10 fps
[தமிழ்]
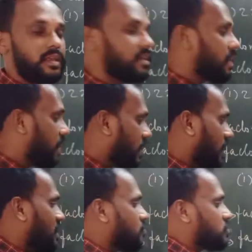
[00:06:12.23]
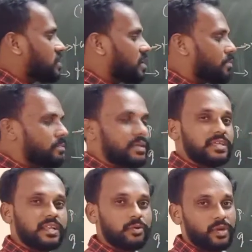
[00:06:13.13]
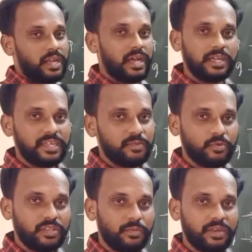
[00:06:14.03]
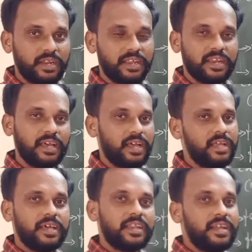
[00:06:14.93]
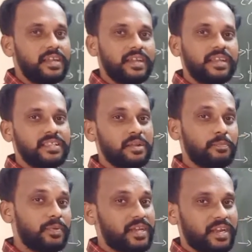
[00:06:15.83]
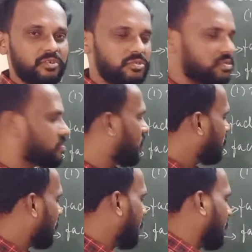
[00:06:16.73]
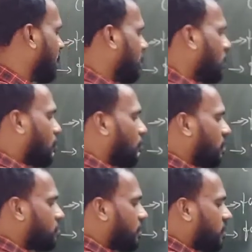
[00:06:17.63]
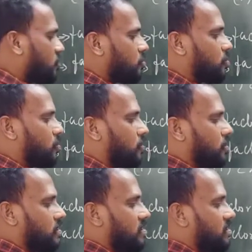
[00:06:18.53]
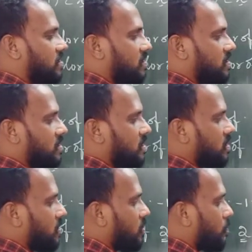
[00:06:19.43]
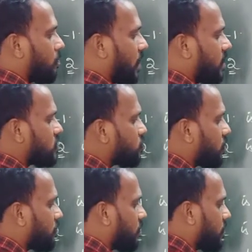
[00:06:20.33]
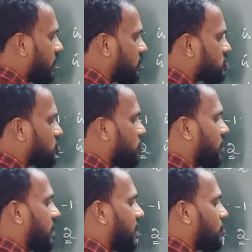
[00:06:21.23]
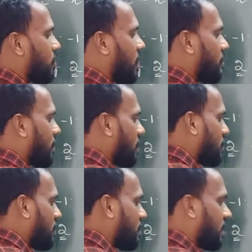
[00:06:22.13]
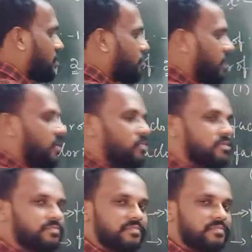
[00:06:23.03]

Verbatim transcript: இதெல்லாம் எழுதி முடிச்சதுக்கப்புறம் பார்த்தீங்கன்னா ஒரு நாலு டேம் வந்து எப்படின்னு கேட்டிங்கன்னா ரெண்டு ரெண்டு இது ரிப்பீட்டடாக வந்திருக்கும் அப்போ என்ன ஒன் பை டூவும் மைனஸ் ஒன் பை மைனஸ் டூவும் ஈக்குவல் அப்புறம் நம்ம இதை கட் பண்ணிடுவோம்